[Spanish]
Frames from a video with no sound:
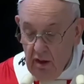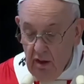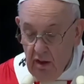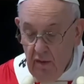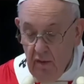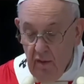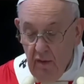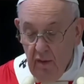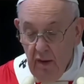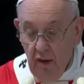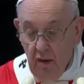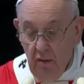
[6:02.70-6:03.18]
el
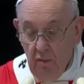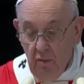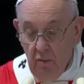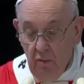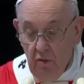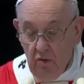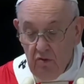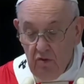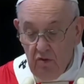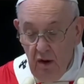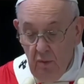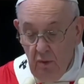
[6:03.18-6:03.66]
miedo
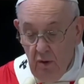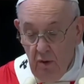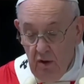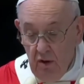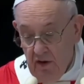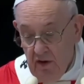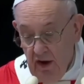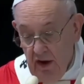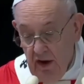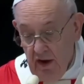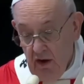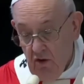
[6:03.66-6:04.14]
al
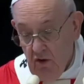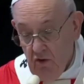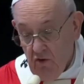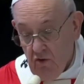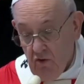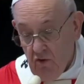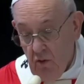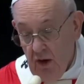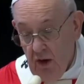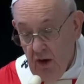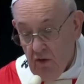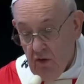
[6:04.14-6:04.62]
fracaso,
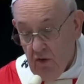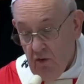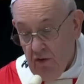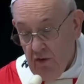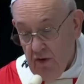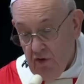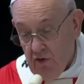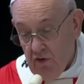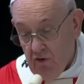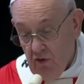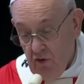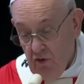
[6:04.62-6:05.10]

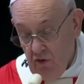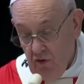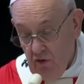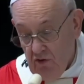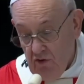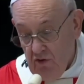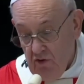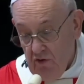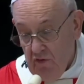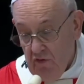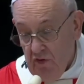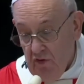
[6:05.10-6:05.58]

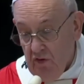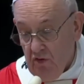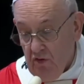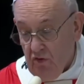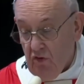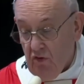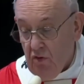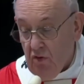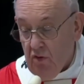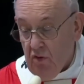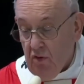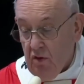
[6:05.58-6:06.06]
seamos
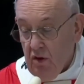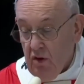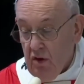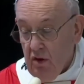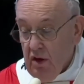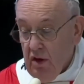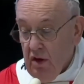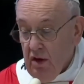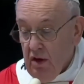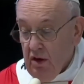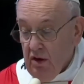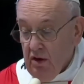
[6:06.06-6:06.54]
capaces de
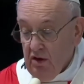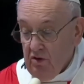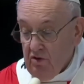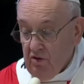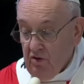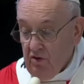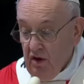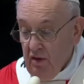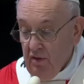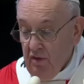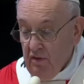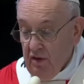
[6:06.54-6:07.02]

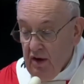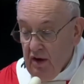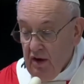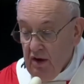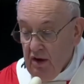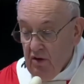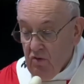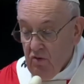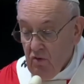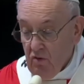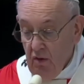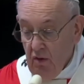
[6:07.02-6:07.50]
levantar la
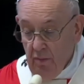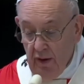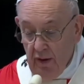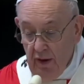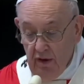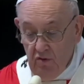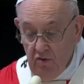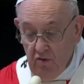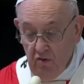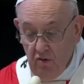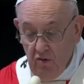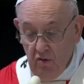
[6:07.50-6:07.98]
mirada
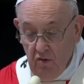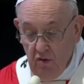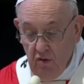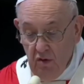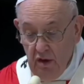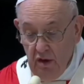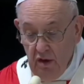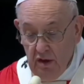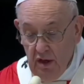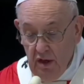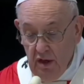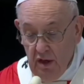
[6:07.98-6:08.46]
hacia el
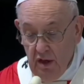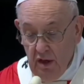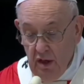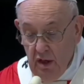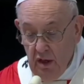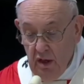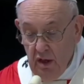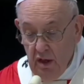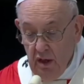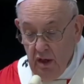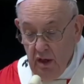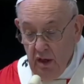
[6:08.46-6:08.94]

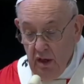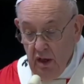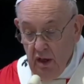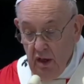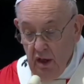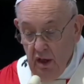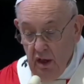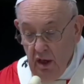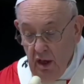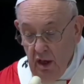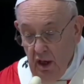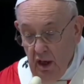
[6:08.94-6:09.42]
crucificado,
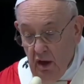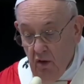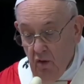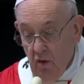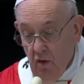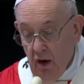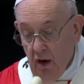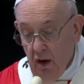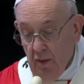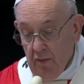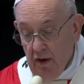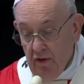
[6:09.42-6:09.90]

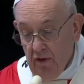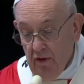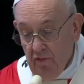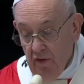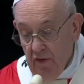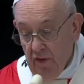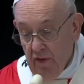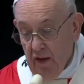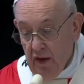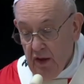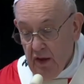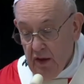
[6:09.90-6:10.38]

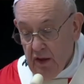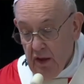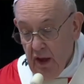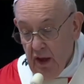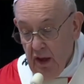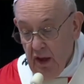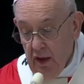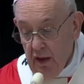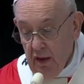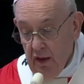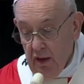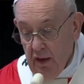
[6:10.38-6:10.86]
recibir su
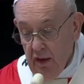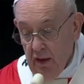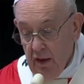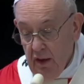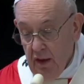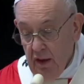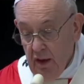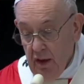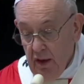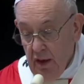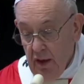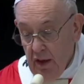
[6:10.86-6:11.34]
abrazo y
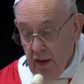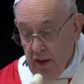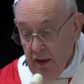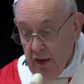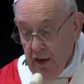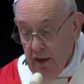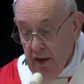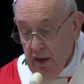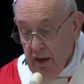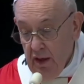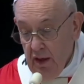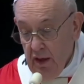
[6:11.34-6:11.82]
decir,
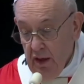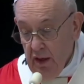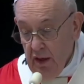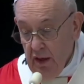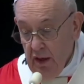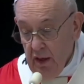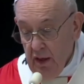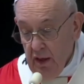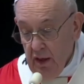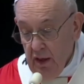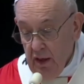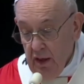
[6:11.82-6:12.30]

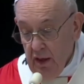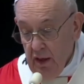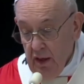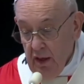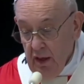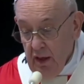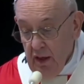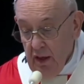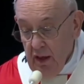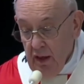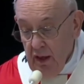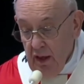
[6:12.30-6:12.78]
mira,
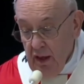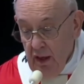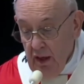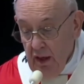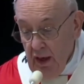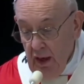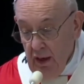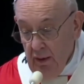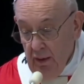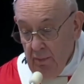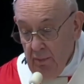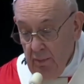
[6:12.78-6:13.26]
mi
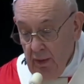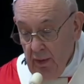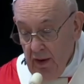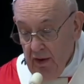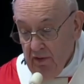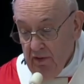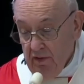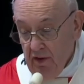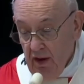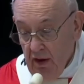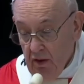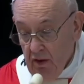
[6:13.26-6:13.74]
infidelidad
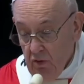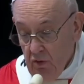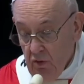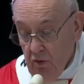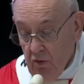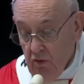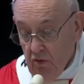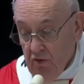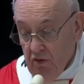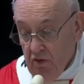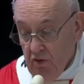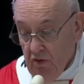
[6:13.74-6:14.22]
está ahí.
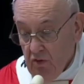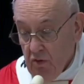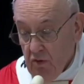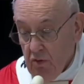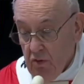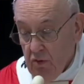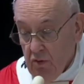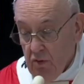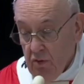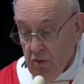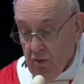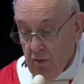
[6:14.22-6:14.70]

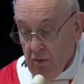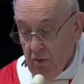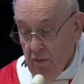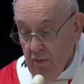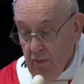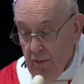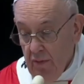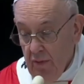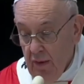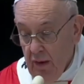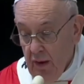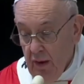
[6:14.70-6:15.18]
Tú la
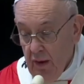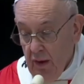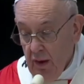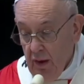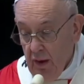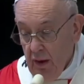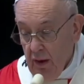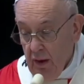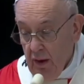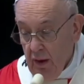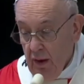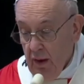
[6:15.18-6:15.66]

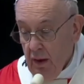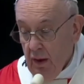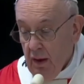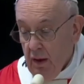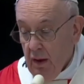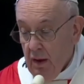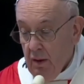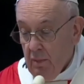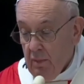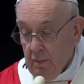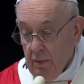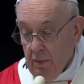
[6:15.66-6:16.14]
cargaste,
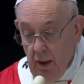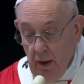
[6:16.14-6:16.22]
Jesús.